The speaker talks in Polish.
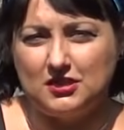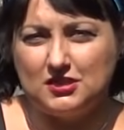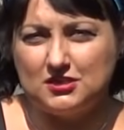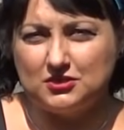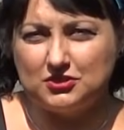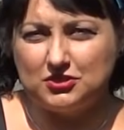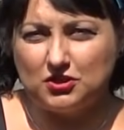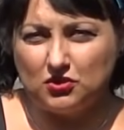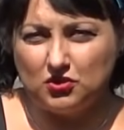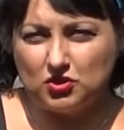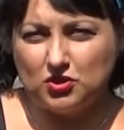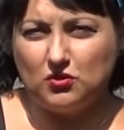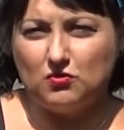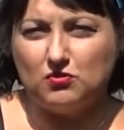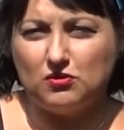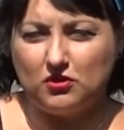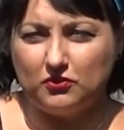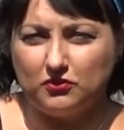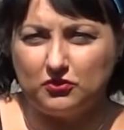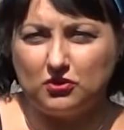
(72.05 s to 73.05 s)
jest
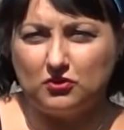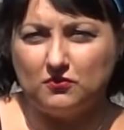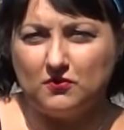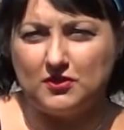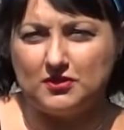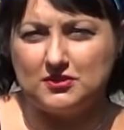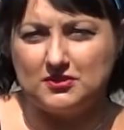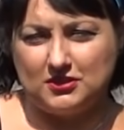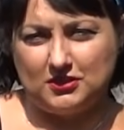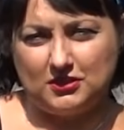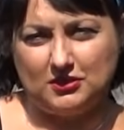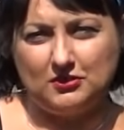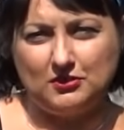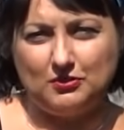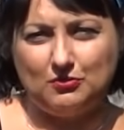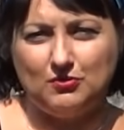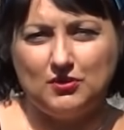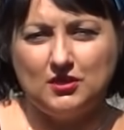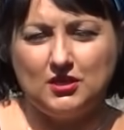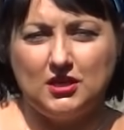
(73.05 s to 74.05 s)
książką
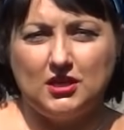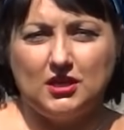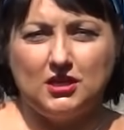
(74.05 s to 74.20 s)
kontrowersyjną.